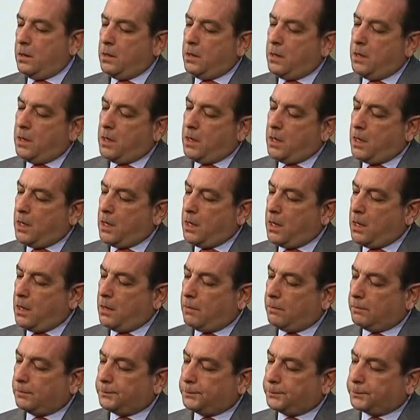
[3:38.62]
Y
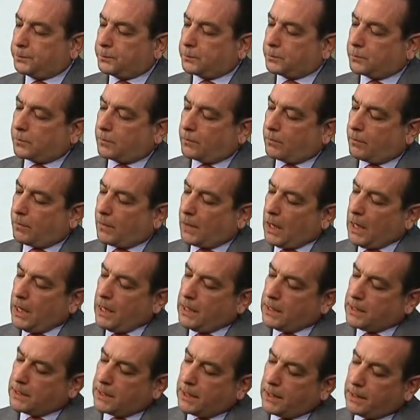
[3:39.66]

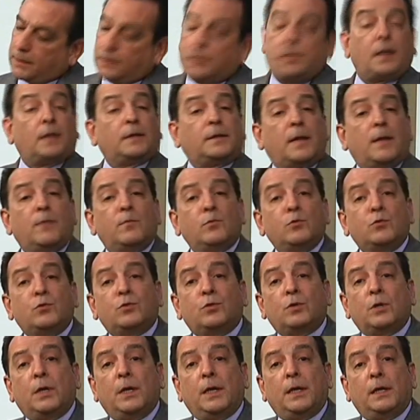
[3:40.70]
en este
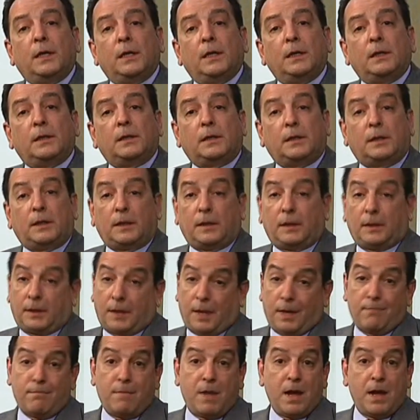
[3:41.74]
tratamos el
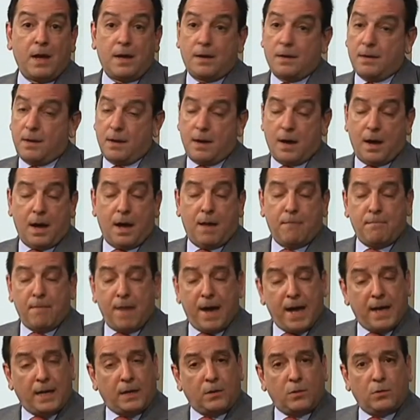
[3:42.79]
tema
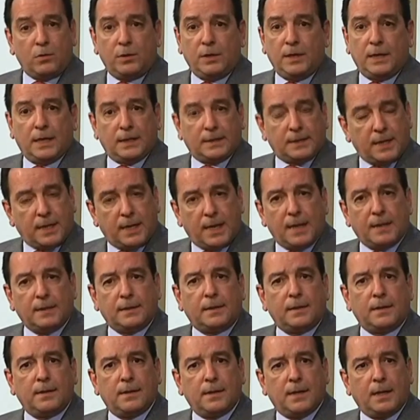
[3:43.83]
amargo y
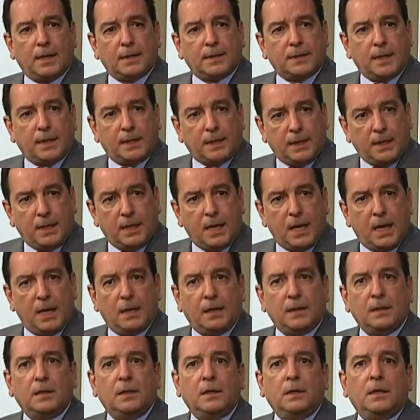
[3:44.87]
lacerante de la sequía
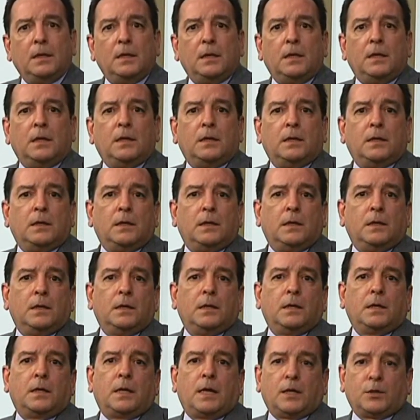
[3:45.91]

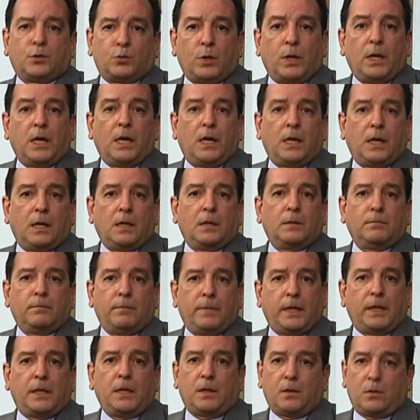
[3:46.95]
que azuela
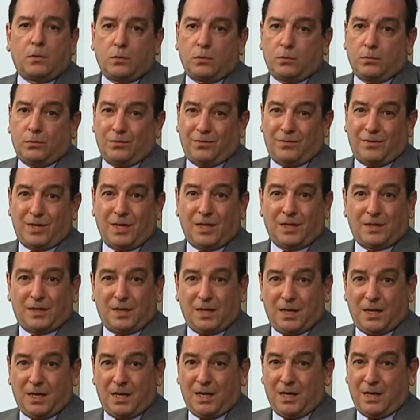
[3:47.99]
México
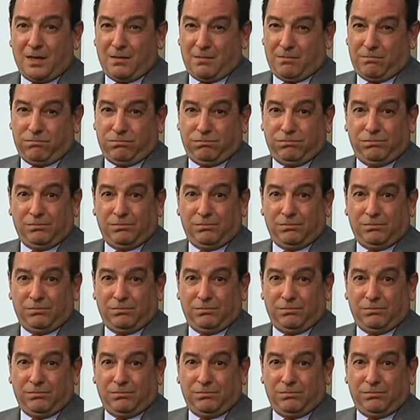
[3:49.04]
desde